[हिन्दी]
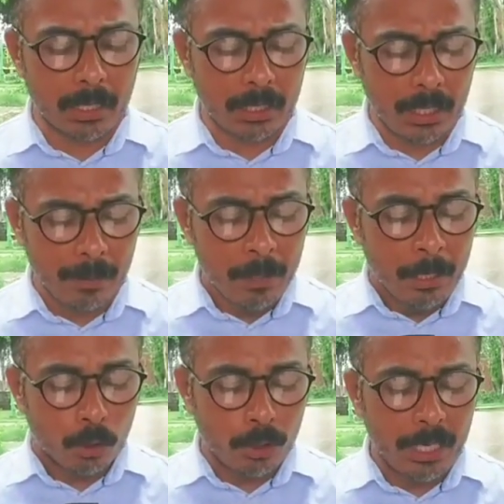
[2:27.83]
करती है
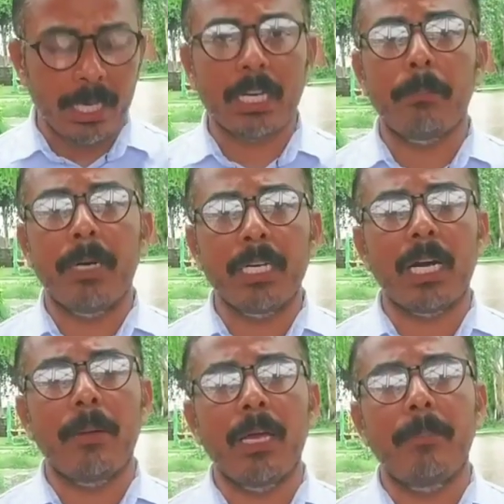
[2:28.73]
तो ये एक बड़ी
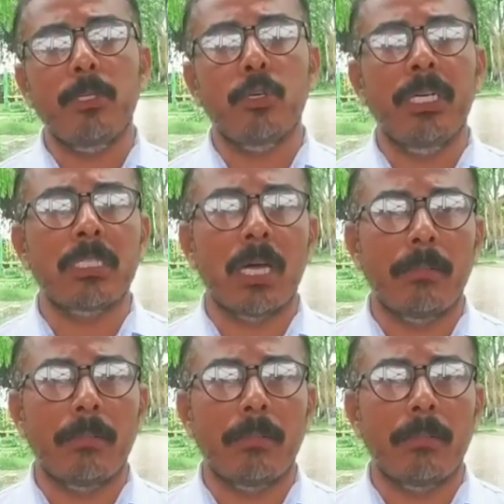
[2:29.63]
कामयाबी जो है ये